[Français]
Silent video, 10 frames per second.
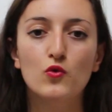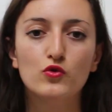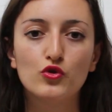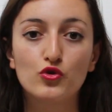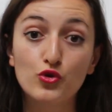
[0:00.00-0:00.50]

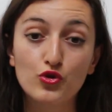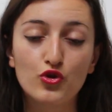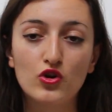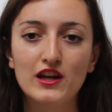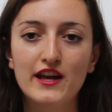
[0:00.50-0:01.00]
Mon cursus
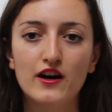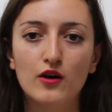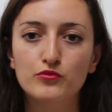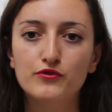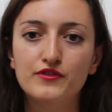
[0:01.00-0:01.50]
d'anglais a
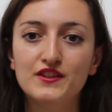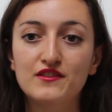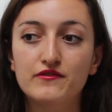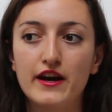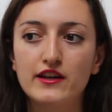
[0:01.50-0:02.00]
un peu fait
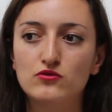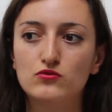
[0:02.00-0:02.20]
des vagues,